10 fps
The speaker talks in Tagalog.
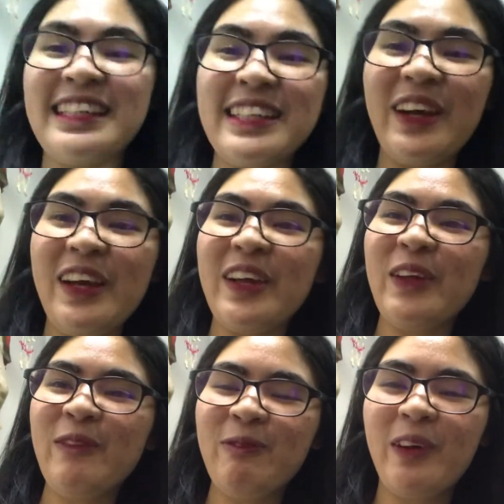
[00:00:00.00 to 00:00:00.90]
So,
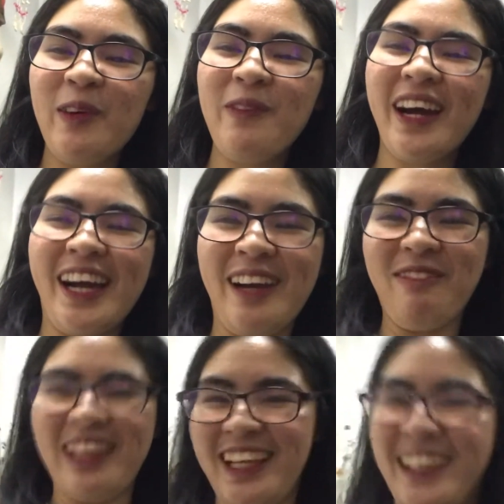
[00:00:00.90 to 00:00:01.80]
yun po mga
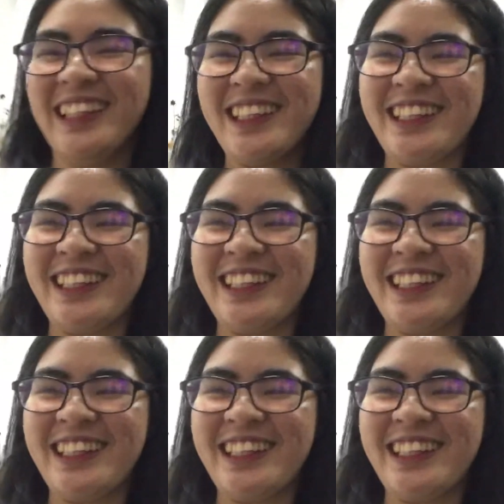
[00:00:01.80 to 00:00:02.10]
amigas,